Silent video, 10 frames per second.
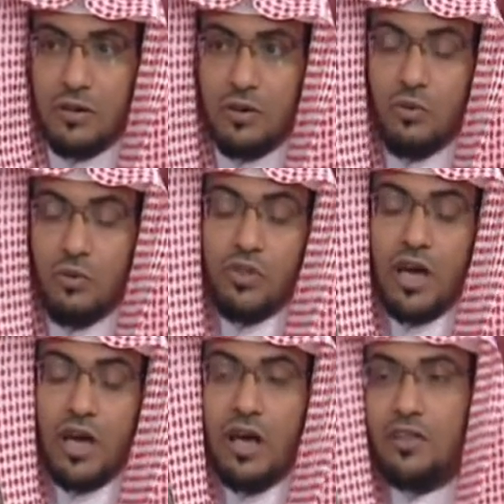
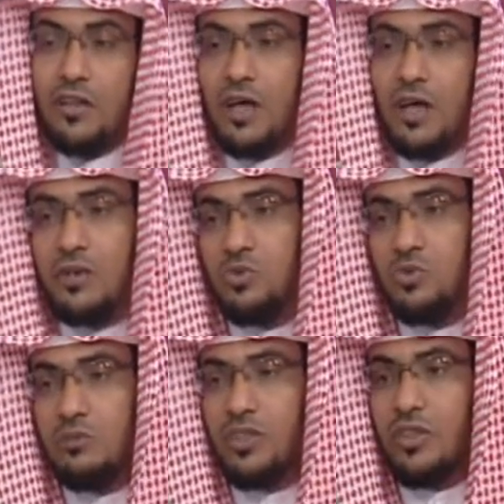وضع هذا العهد
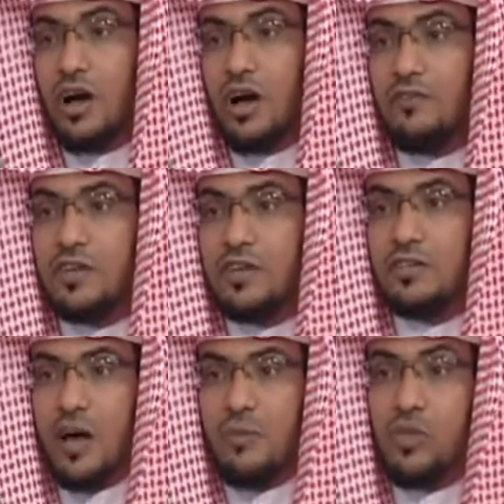والميثاق في
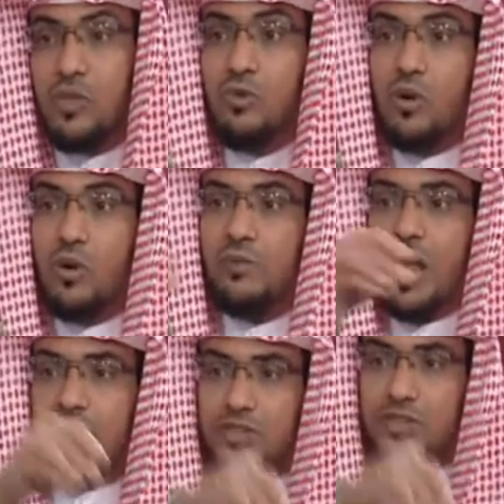كتاب ثم القم
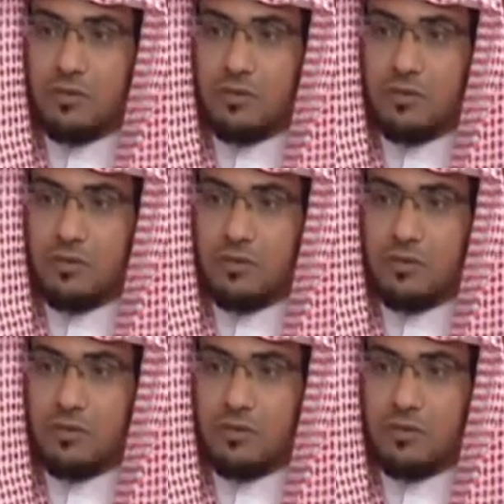الحجر